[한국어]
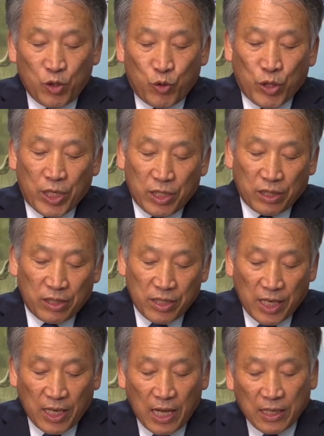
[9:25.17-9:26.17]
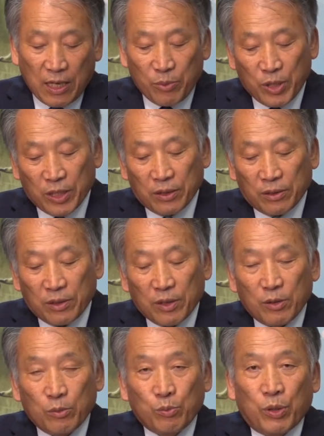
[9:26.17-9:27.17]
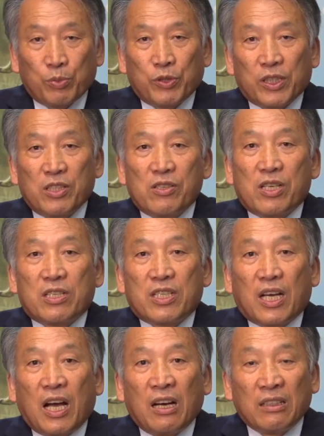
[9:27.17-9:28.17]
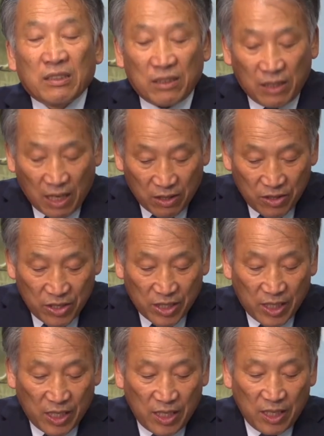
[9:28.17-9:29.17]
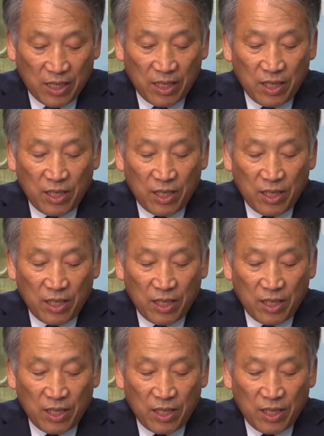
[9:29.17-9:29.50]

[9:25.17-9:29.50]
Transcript: 죄질을 생각하면 법적인 절차가 어떠하든지